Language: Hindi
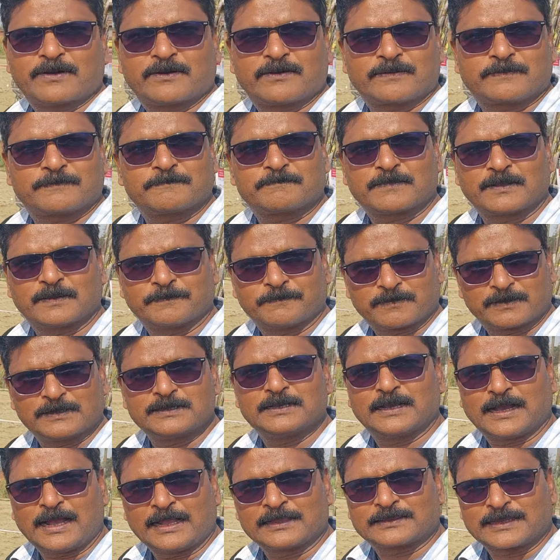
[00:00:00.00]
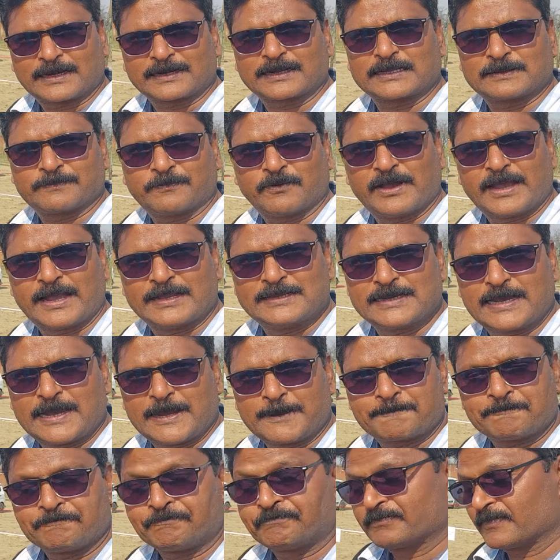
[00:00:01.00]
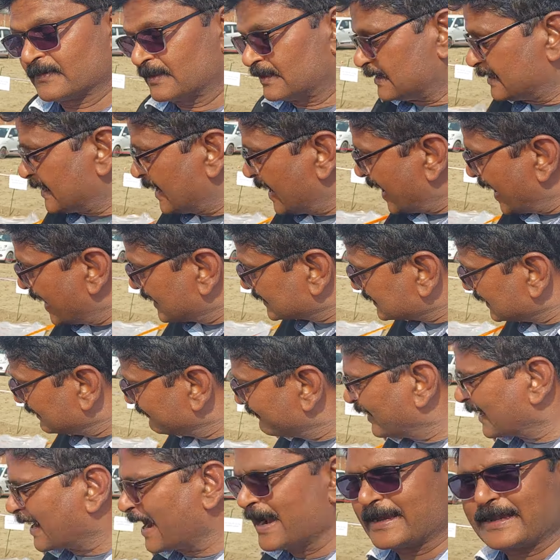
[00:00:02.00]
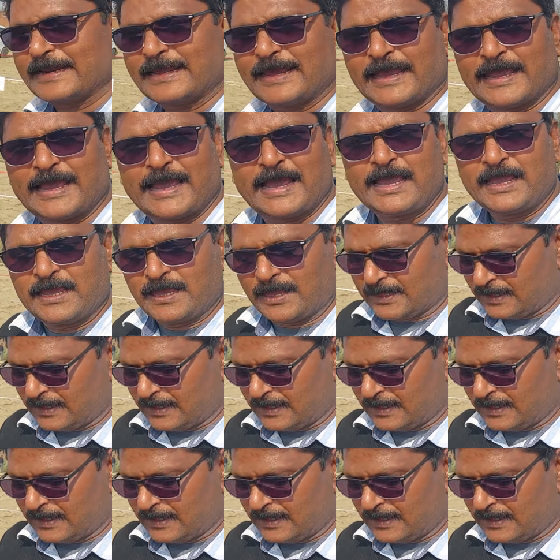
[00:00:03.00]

में सबसे अंतर्गत बोया सबसे बेस्ट ये ऐसी वेरायटी है